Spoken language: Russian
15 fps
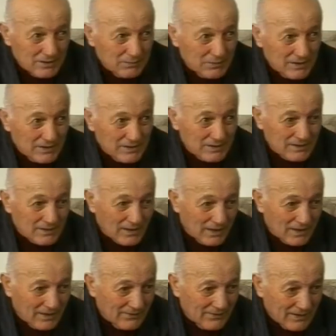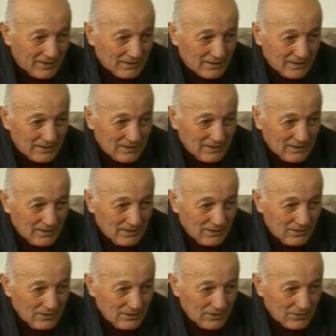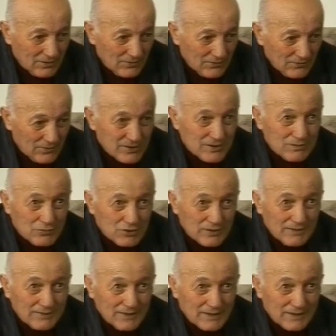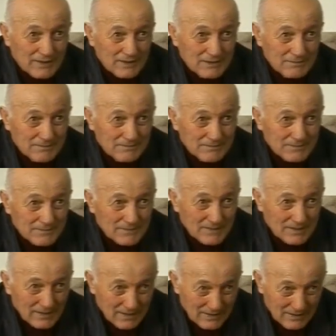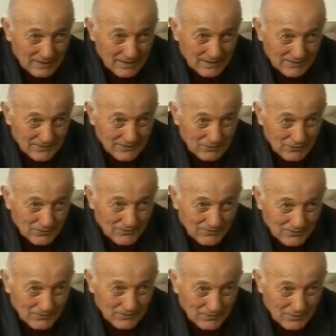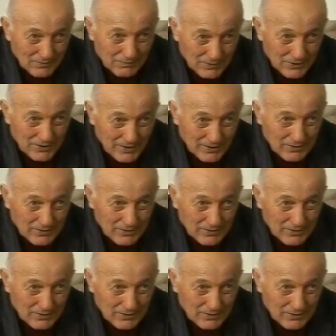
было, как говорят они, восемь человек на разведку пришли